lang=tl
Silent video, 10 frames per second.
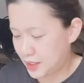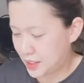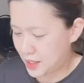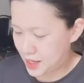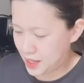
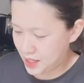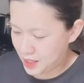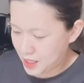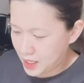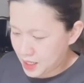Dito.
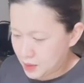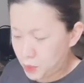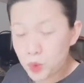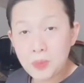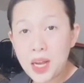
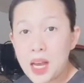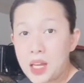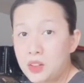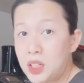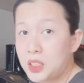For
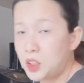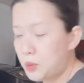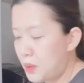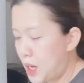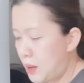mga ano lang
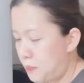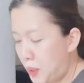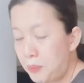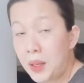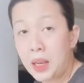dito, mga
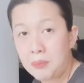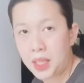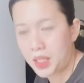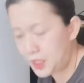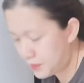pangpalamig.